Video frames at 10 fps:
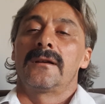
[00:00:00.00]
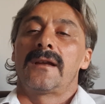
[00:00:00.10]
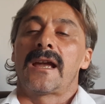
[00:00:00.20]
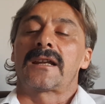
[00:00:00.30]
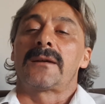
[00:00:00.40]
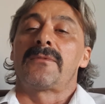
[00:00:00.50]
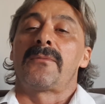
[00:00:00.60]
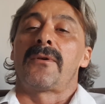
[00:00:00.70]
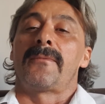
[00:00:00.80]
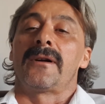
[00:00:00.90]
Ekrem
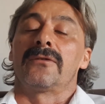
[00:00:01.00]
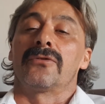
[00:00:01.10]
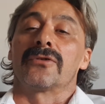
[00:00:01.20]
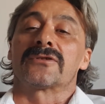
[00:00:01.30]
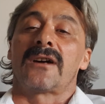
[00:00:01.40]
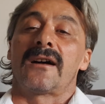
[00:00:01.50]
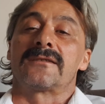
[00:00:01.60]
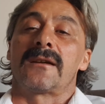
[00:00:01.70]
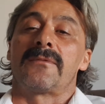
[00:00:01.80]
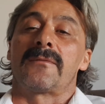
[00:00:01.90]
İmamoğlu
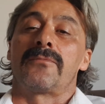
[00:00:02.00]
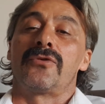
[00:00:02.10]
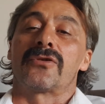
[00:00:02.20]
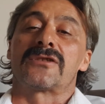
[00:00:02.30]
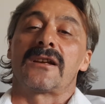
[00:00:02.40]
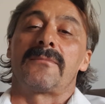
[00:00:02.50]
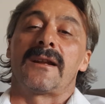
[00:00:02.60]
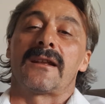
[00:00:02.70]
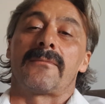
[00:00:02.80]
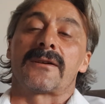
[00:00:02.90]
sadece bir Büyükşehir
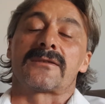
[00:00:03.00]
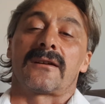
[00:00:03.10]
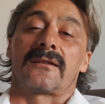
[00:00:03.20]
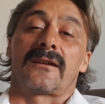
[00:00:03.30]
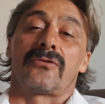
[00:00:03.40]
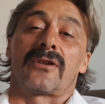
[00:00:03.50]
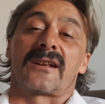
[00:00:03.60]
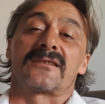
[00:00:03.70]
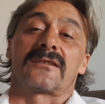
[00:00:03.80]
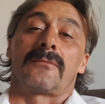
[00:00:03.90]
Belediye Başkanı adayı
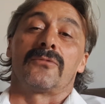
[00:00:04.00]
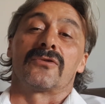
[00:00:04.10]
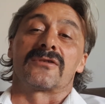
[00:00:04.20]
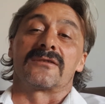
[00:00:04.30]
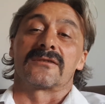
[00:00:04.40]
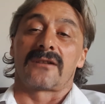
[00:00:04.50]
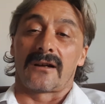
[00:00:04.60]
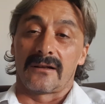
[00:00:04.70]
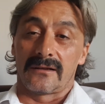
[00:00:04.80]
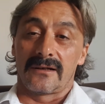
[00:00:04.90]
olarak İstanbul için
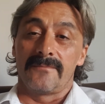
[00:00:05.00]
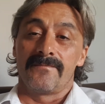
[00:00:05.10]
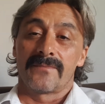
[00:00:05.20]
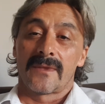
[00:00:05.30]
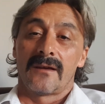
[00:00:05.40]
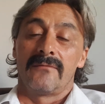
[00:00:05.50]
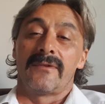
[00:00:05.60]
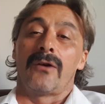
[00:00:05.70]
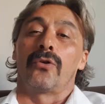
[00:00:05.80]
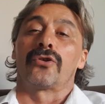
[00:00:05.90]
çıkarıldı
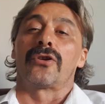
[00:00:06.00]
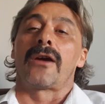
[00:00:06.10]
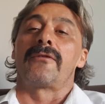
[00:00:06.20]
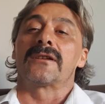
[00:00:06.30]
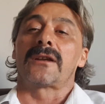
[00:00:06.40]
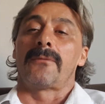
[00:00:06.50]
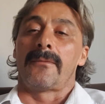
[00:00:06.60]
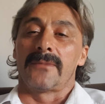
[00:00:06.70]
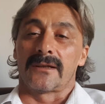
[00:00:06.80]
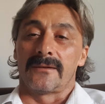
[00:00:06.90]
ve o görevini
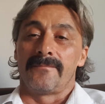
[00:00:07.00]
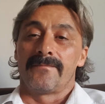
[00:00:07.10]
tamamladı.